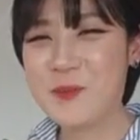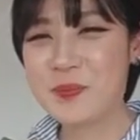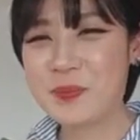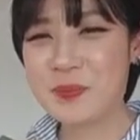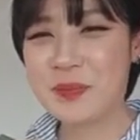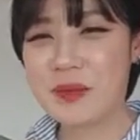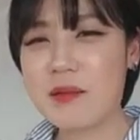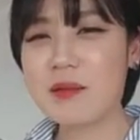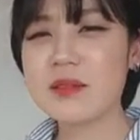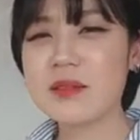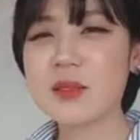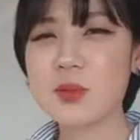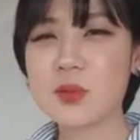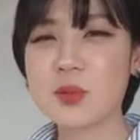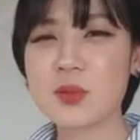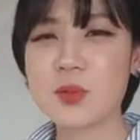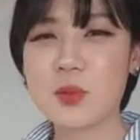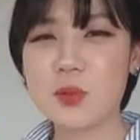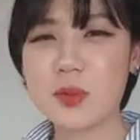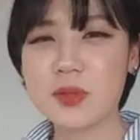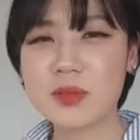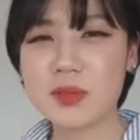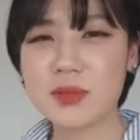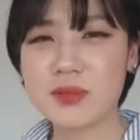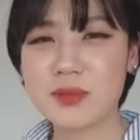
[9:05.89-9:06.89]
아 근데 저
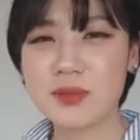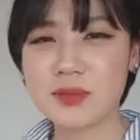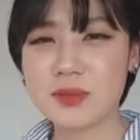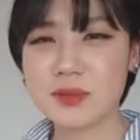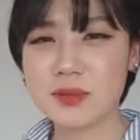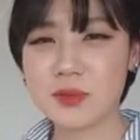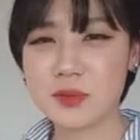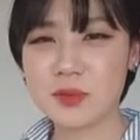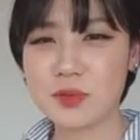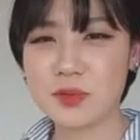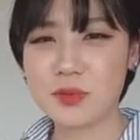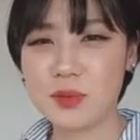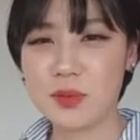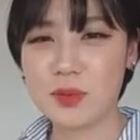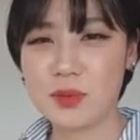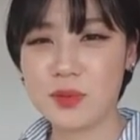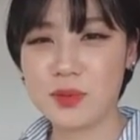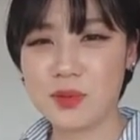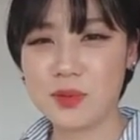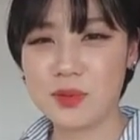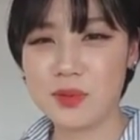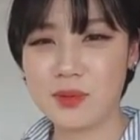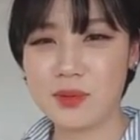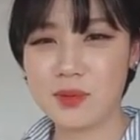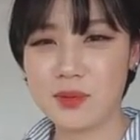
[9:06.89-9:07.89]
정말 살찌긴
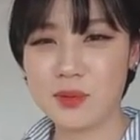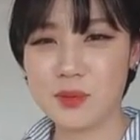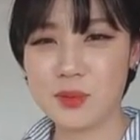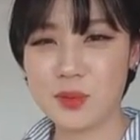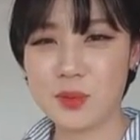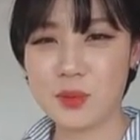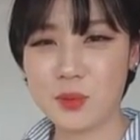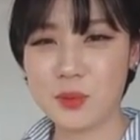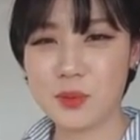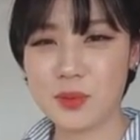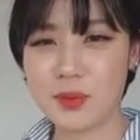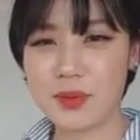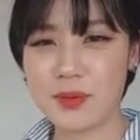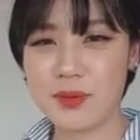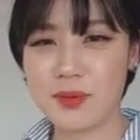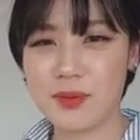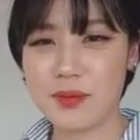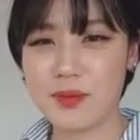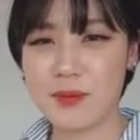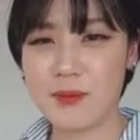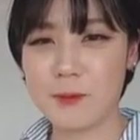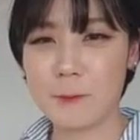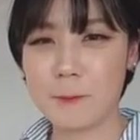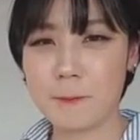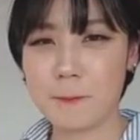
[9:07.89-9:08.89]
쪘어요. 오이0
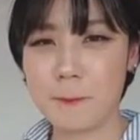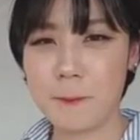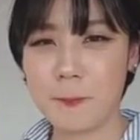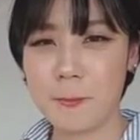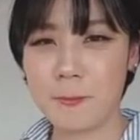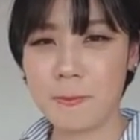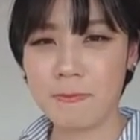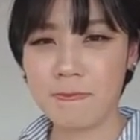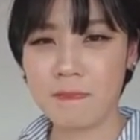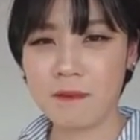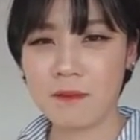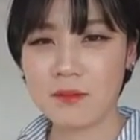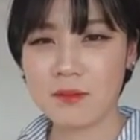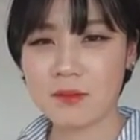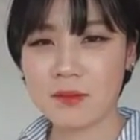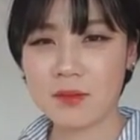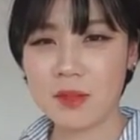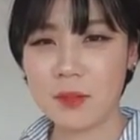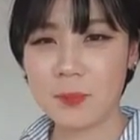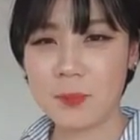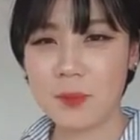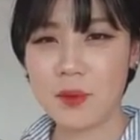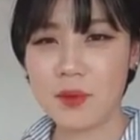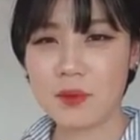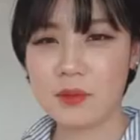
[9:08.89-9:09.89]
8님
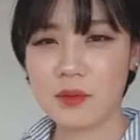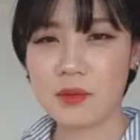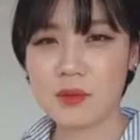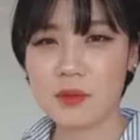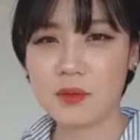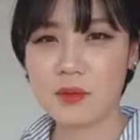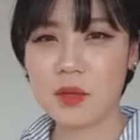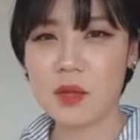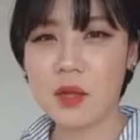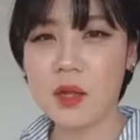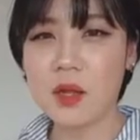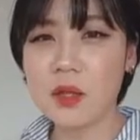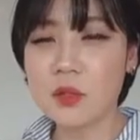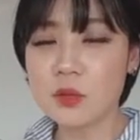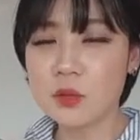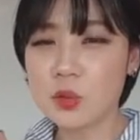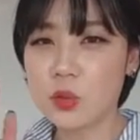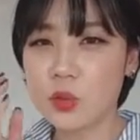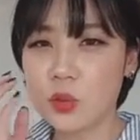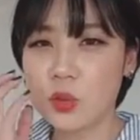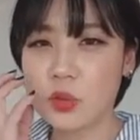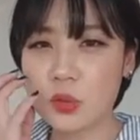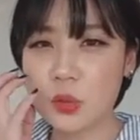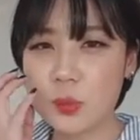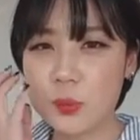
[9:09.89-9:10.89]
살 빼야 되는데 저
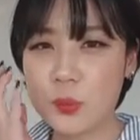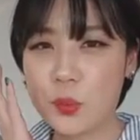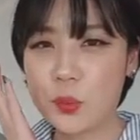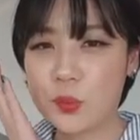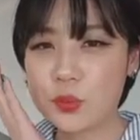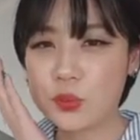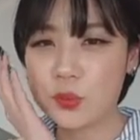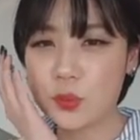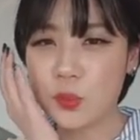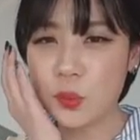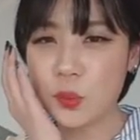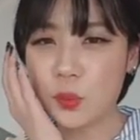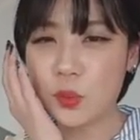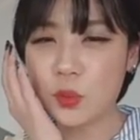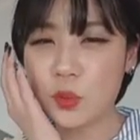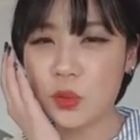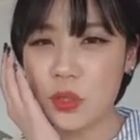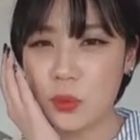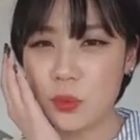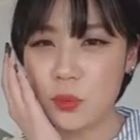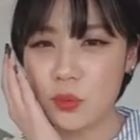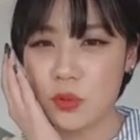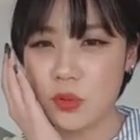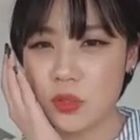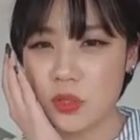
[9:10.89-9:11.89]
여기 좀 볼살 통통해
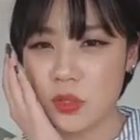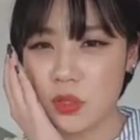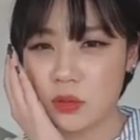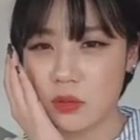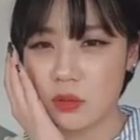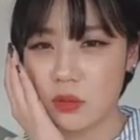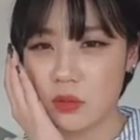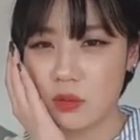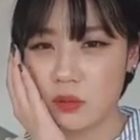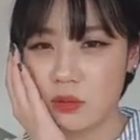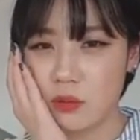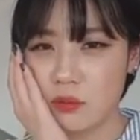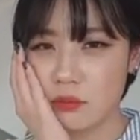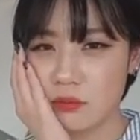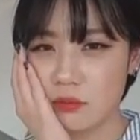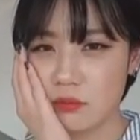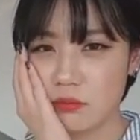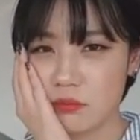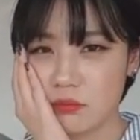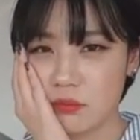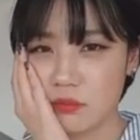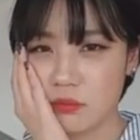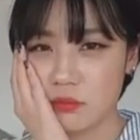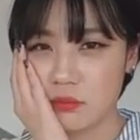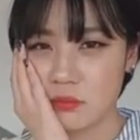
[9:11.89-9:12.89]
보이지 않아요?
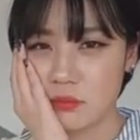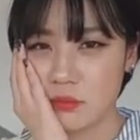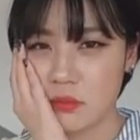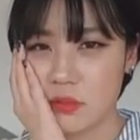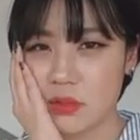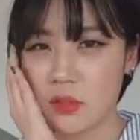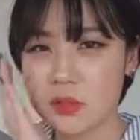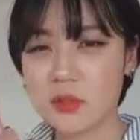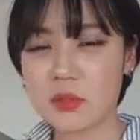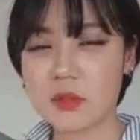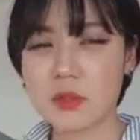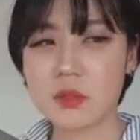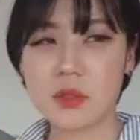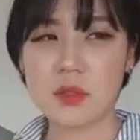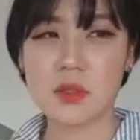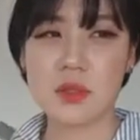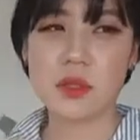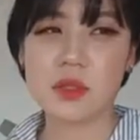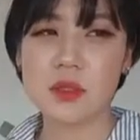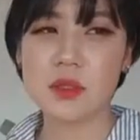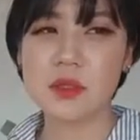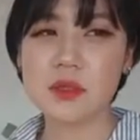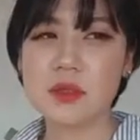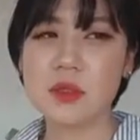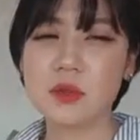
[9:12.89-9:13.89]

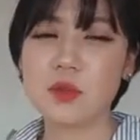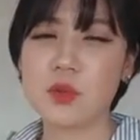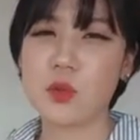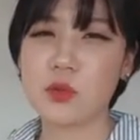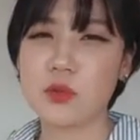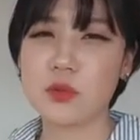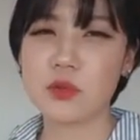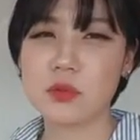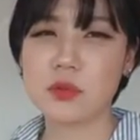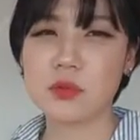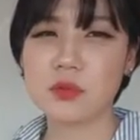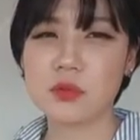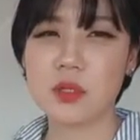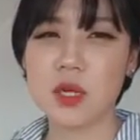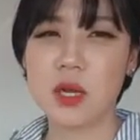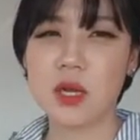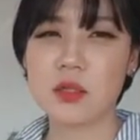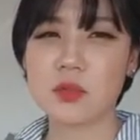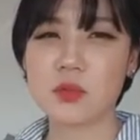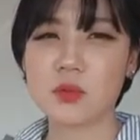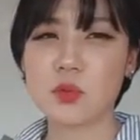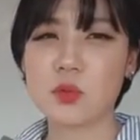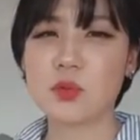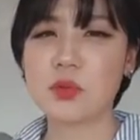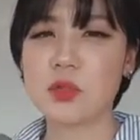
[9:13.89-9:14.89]
그게 저는 가장
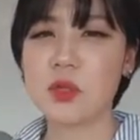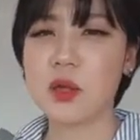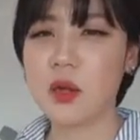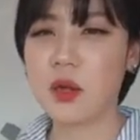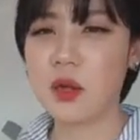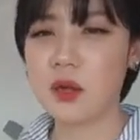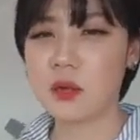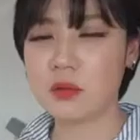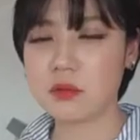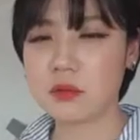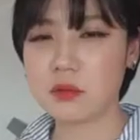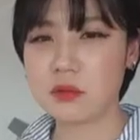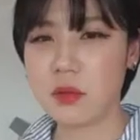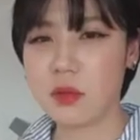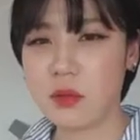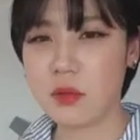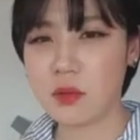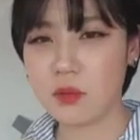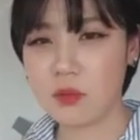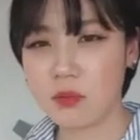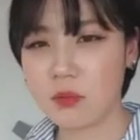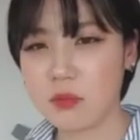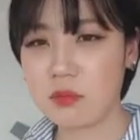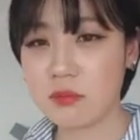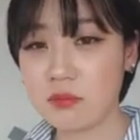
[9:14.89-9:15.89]
속상하기는
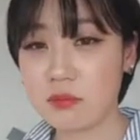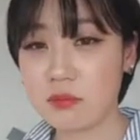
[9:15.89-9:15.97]
해요.